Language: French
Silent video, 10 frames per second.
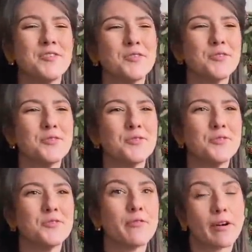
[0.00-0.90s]

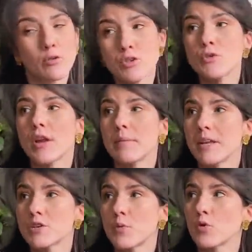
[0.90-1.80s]
de, on va continuer
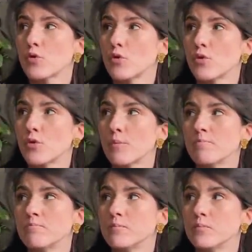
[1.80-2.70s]
l'aménagement de,
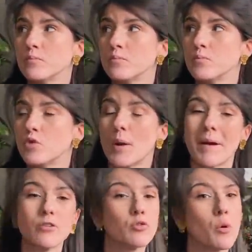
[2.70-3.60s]

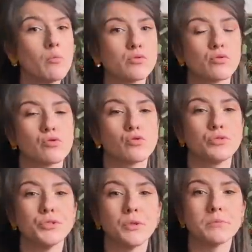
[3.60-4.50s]
l'appartement, puisque je
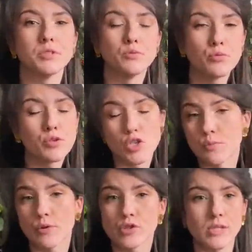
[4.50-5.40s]
continue un petit peu, puis je
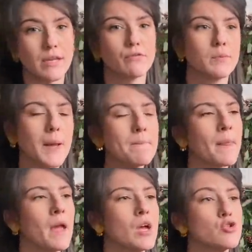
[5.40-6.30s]
pense que ça vous plaît.
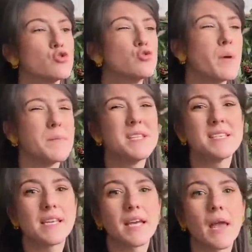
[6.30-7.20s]
Du coup, ma
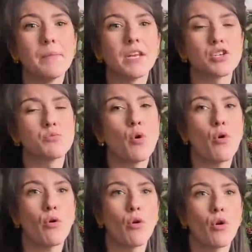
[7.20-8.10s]
mini-série aménagement
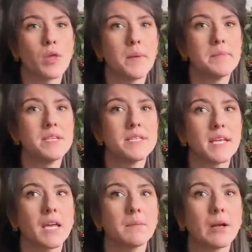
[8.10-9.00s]
euh, et ma
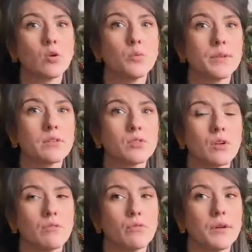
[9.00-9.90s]
mini-série balcon, peut-être
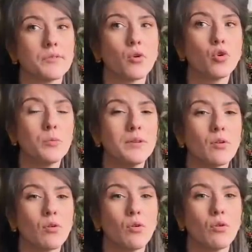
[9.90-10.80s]
qu'elles vont être englobées
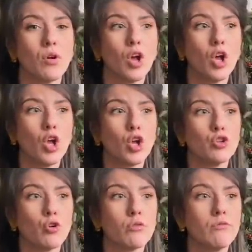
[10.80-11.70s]
dans le,
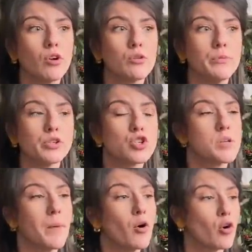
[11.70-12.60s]
dans le vlog must, je
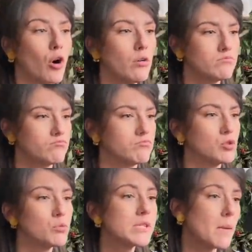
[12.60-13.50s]
sais pas encore.
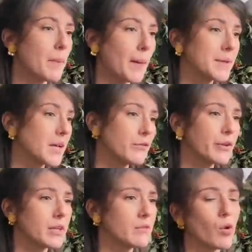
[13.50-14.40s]
Mais au moins, ça me permettra de
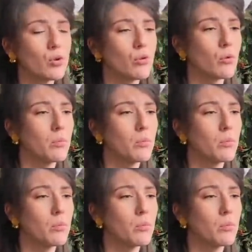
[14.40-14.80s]
faire des vlogs,